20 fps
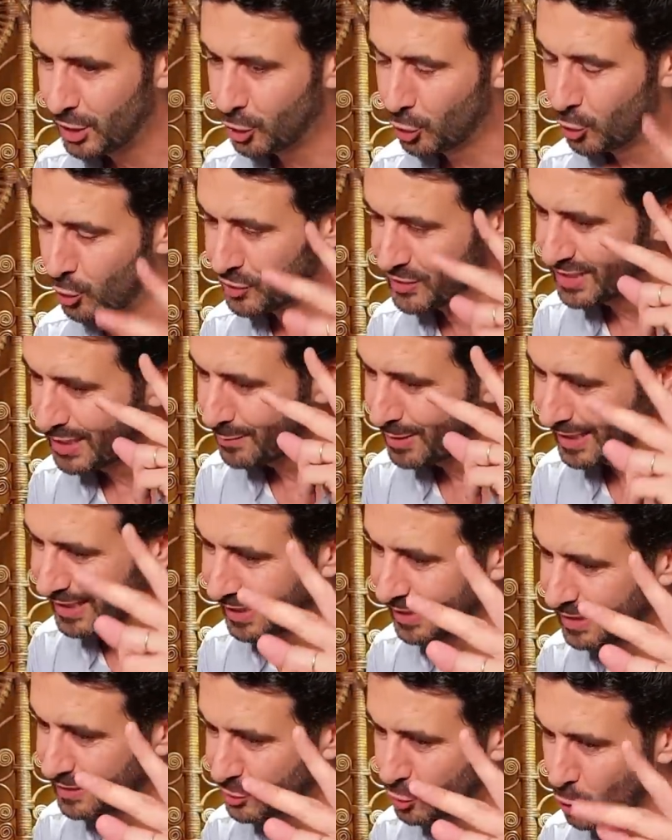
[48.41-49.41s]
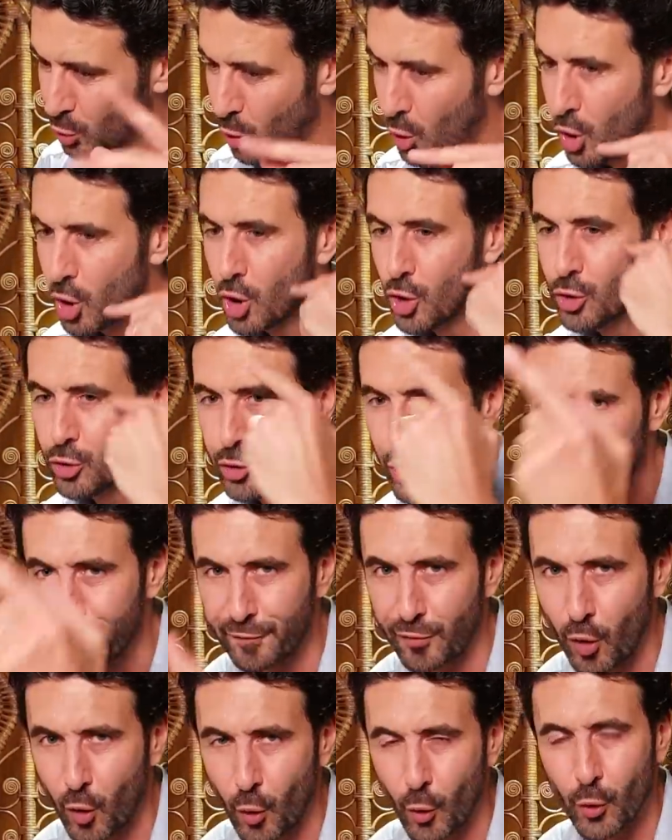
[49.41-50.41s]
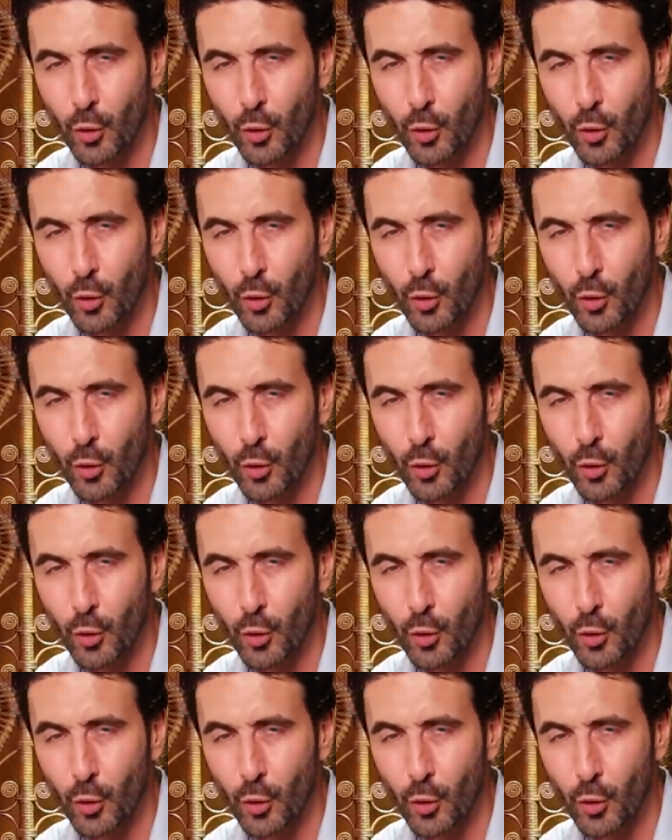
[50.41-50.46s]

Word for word: Deuxième incarnation, devant.